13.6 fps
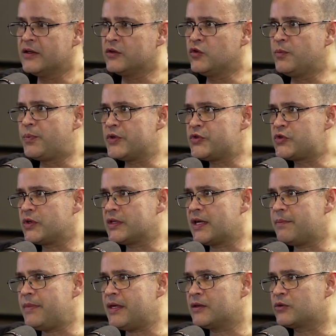do
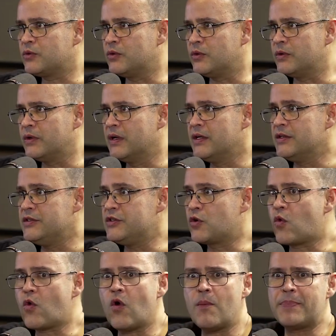posicionamento de
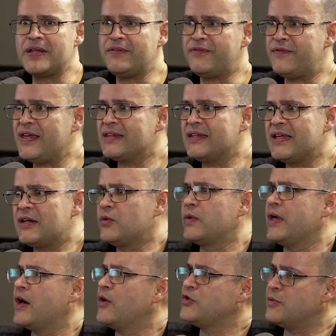compra Exato. e venda e
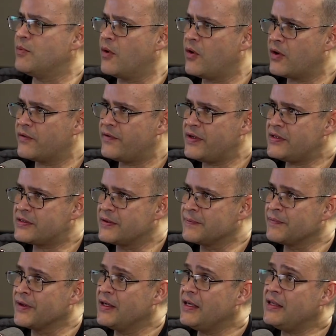aluguel de imóveis.
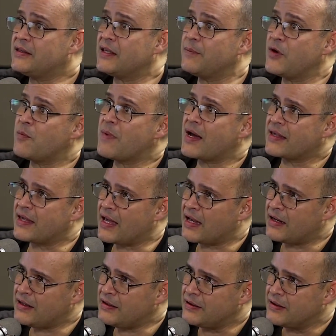E também uma
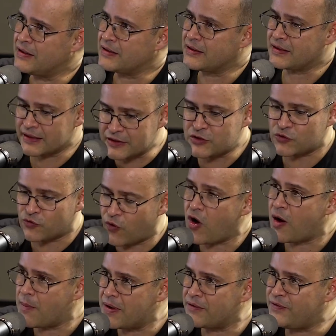Kerley, que
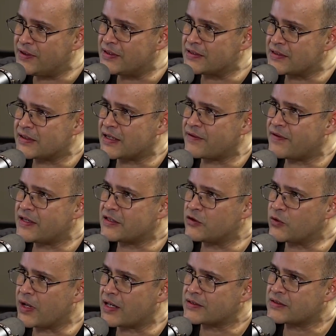transforma vidas Exato. através da
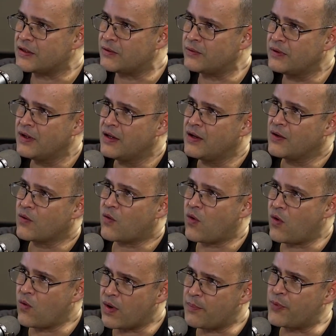educação
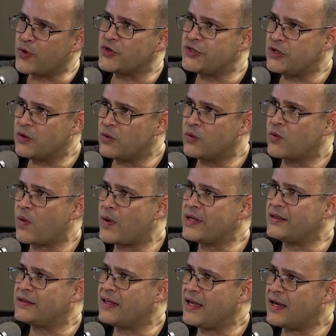com o Apogeu, com a
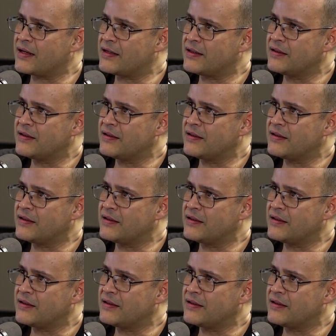Integra.